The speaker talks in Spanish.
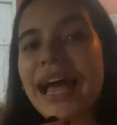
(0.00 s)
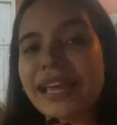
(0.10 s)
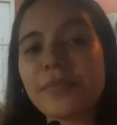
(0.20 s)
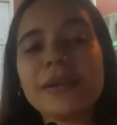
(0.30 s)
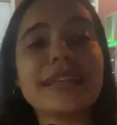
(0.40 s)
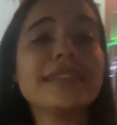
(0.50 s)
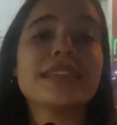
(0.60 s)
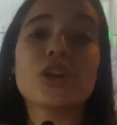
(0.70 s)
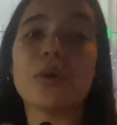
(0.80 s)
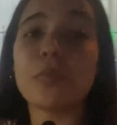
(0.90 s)
Aquí es
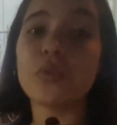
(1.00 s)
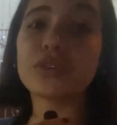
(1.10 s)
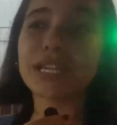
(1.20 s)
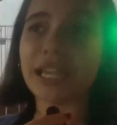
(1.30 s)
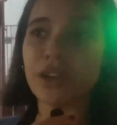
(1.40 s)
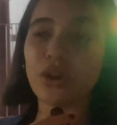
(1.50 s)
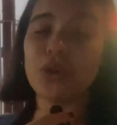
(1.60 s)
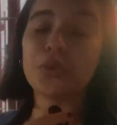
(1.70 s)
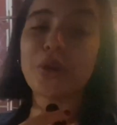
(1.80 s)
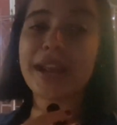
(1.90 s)
bastante común que en los
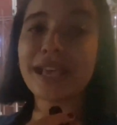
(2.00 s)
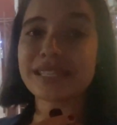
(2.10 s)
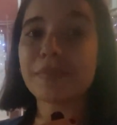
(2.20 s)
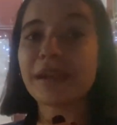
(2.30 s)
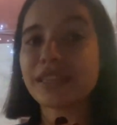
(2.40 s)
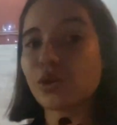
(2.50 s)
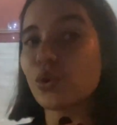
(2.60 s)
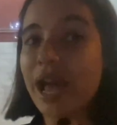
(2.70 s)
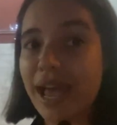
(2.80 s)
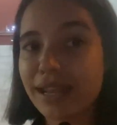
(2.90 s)
lugares así
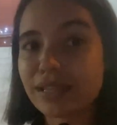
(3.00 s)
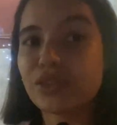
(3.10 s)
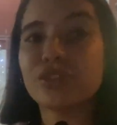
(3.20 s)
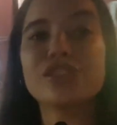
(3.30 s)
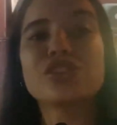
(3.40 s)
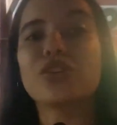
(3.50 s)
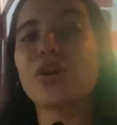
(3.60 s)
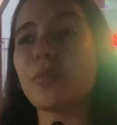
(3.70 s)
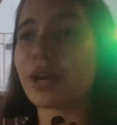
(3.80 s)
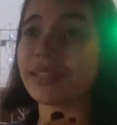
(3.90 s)
particulares, donde son
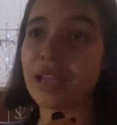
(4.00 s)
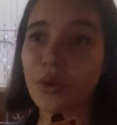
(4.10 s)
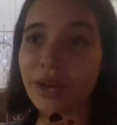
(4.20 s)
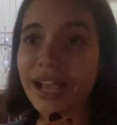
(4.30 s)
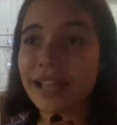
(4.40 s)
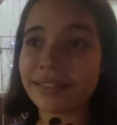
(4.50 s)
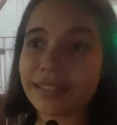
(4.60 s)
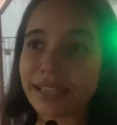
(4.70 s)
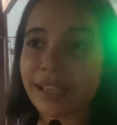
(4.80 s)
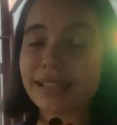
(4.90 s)
como
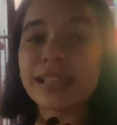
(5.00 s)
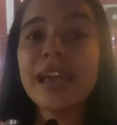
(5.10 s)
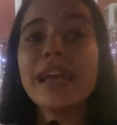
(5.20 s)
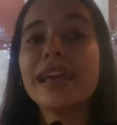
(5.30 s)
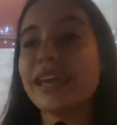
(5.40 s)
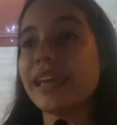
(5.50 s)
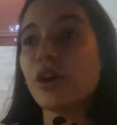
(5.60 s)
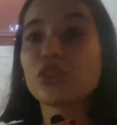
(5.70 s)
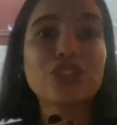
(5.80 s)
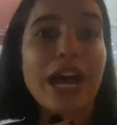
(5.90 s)
restaurantes, eh,
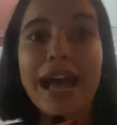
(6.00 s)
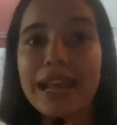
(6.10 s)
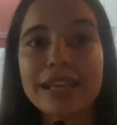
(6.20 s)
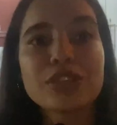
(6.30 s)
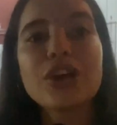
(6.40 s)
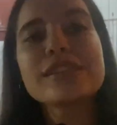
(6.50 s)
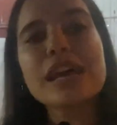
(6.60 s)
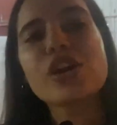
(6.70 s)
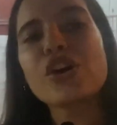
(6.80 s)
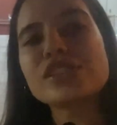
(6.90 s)
hostales, todas
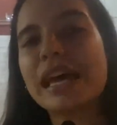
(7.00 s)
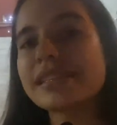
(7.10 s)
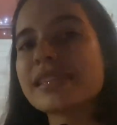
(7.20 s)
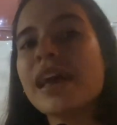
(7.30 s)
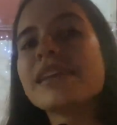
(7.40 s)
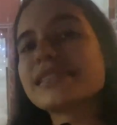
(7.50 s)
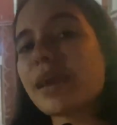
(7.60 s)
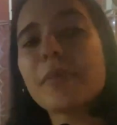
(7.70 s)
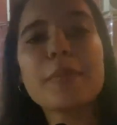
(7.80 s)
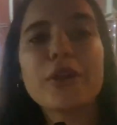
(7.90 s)
esas cosas,
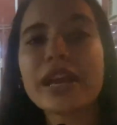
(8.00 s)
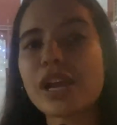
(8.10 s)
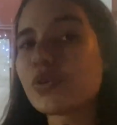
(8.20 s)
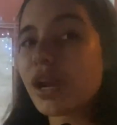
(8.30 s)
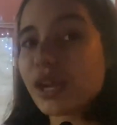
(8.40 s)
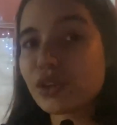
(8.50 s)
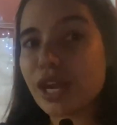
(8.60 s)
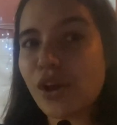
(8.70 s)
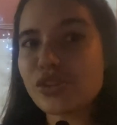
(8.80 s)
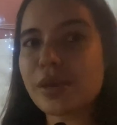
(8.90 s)
siempre ponen alguna que
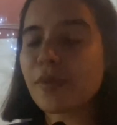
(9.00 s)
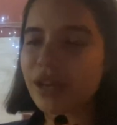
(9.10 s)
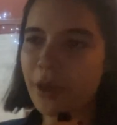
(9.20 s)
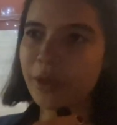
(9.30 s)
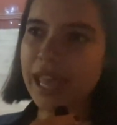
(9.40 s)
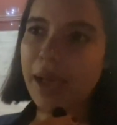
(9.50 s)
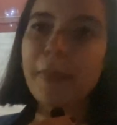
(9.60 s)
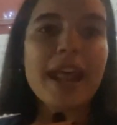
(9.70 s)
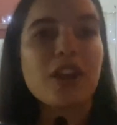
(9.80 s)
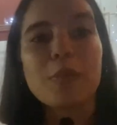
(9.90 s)
otra cosa por Navidad
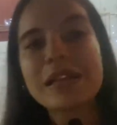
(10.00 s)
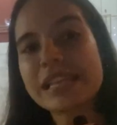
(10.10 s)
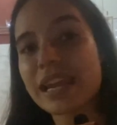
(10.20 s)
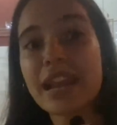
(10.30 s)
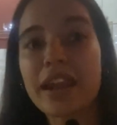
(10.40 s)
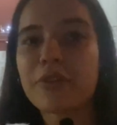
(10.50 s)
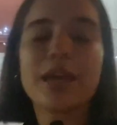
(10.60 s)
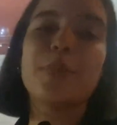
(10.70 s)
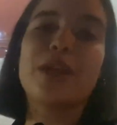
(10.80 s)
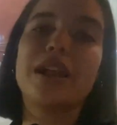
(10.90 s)
para no pasar la
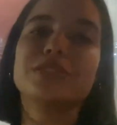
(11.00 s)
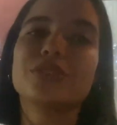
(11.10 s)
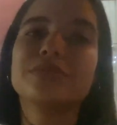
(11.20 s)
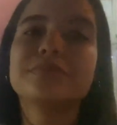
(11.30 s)
Navidad por alto.